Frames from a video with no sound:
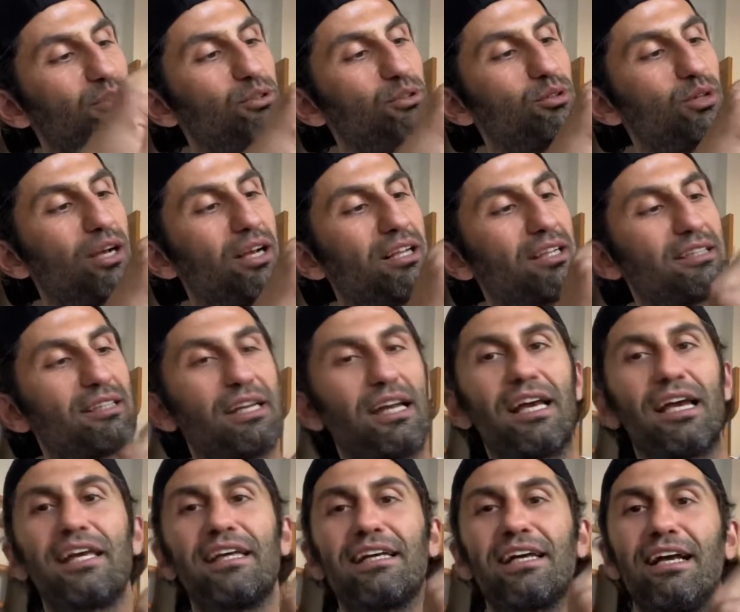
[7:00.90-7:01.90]
şu alta
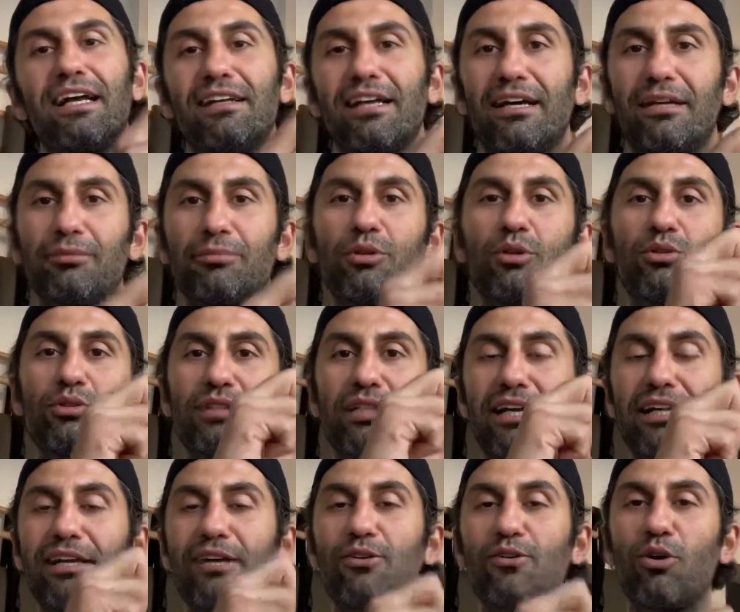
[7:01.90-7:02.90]
engel yani bir
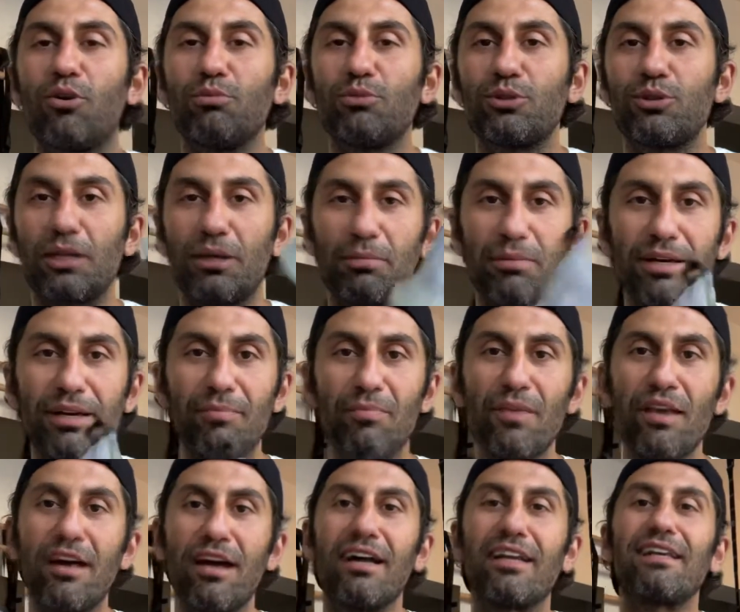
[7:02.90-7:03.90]
yükseklik koymuş gibi
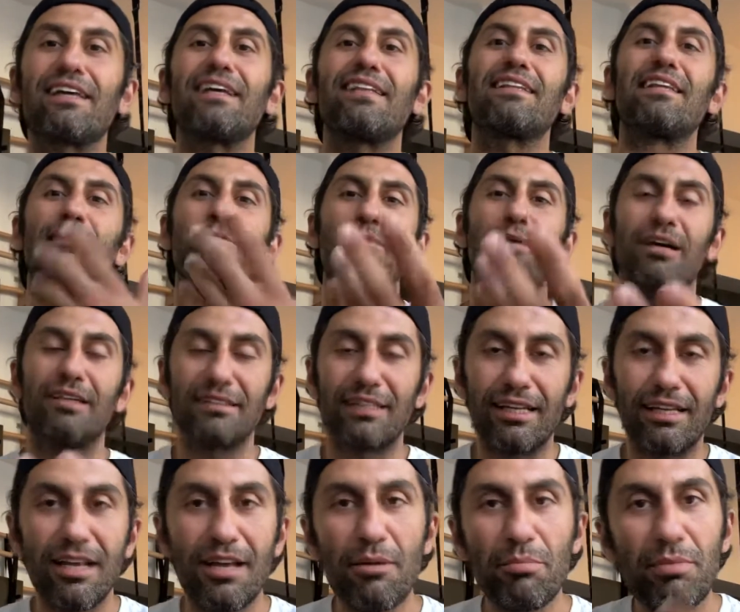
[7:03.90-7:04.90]
hareketleri
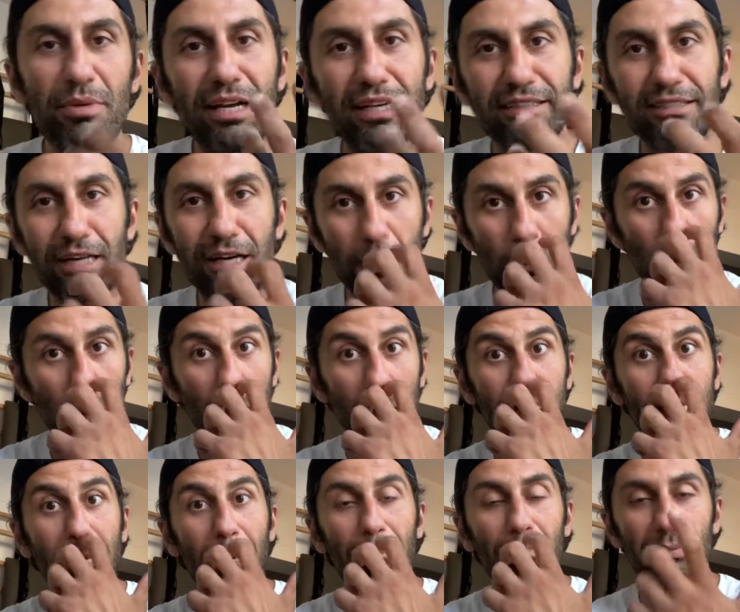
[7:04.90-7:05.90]
bazen biraz daha
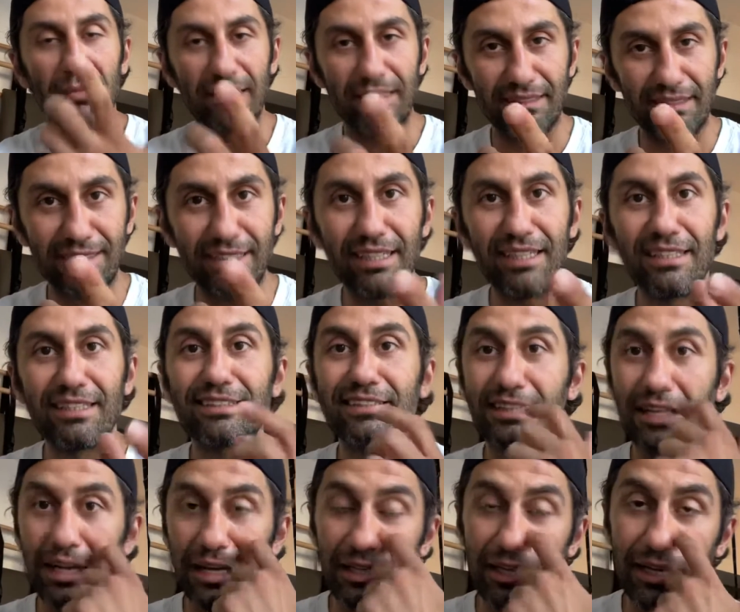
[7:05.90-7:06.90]
kolay yapmanızı
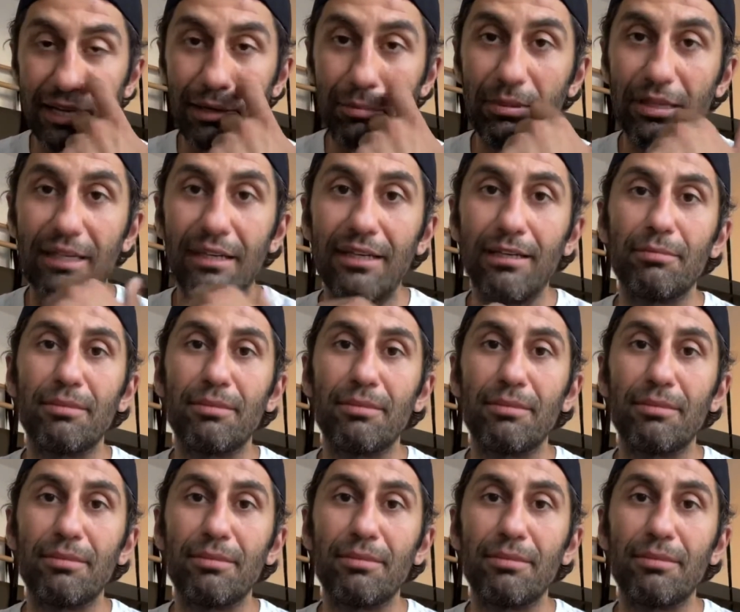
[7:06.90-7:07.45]
sağlayabilir.